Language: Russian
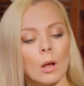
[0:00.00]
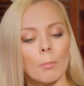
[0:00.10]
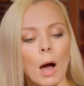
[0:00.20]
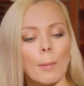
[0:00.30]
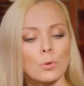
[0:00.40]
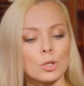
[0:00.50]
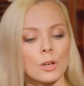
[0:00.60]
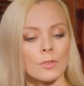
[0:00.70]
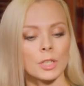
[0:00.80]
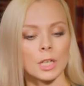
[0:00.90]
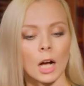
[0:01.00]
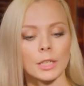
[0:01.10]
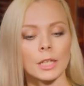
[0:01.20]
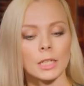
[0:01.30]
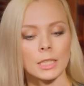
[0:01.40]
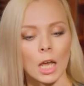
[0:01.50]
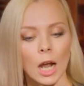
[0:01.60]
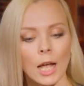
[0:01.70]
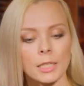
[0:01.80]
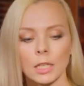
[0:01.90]
Бабушка, видя, как Ника
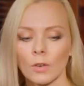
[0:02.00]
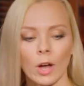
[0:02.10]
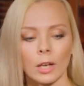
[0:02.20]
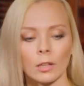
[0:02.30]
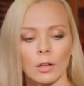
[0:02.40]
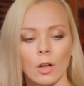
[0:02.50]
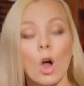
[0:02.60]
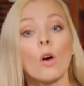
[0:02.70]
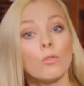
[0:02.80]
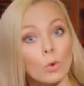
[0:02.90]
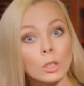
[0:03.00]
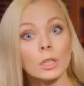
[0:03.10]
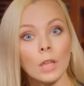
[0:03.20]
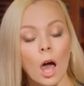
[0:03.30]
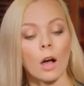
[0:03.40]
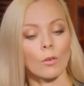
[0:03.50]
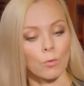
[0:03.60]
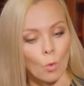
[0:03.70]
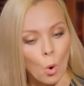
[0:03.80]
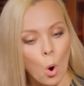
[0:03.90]
старается, говорила, «Вот так,
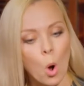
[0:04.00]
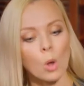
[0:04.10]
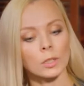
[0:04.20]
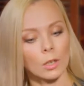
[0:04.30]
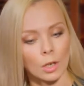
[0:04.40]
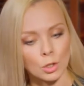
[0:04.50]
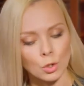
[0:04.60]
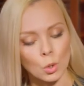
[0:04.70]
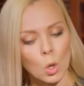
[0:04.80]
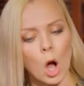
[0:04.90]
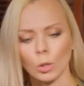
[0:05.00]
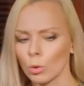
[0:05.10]
вот, хорошо, а